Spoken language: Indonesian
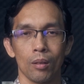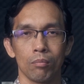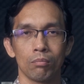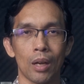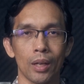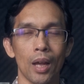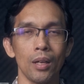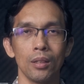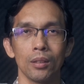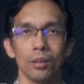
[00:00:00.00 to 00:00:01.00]
Bahkan
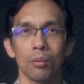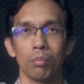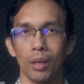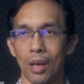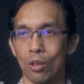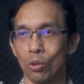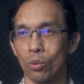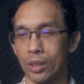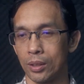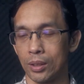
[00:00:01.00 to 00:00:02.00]
perilaku
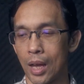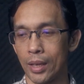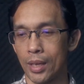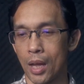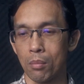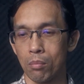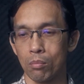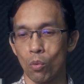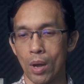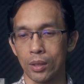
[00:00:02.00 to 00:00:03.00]
kita yang
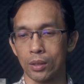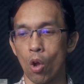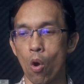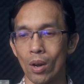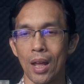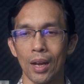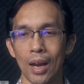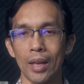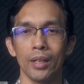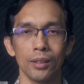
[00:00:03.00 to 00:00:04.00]
membuat orang
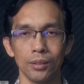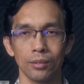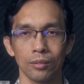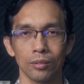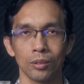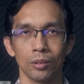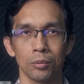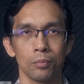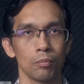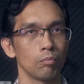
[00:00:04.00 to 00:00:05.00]
lain
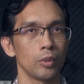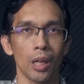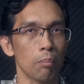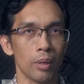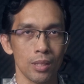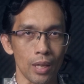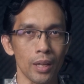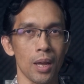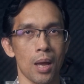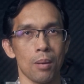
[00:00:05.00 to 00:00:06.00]
tidak
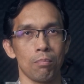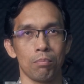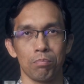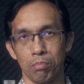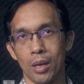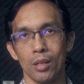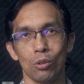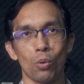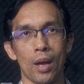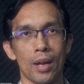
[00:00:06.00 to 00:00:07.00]
percaya pada
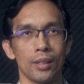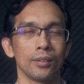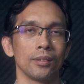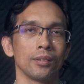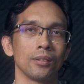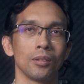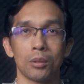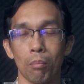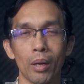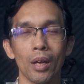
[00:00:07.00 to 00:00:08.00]
Tuhan,
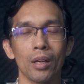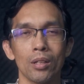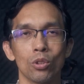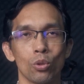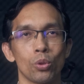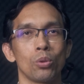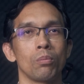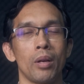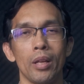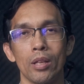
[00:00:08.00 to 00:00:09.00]
pada Kristus,
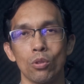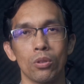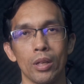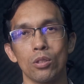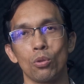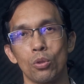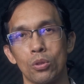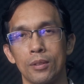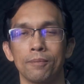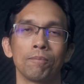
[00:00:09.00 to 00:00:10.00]
pada Yesus
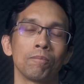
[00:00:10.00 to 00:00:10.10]
Kristus.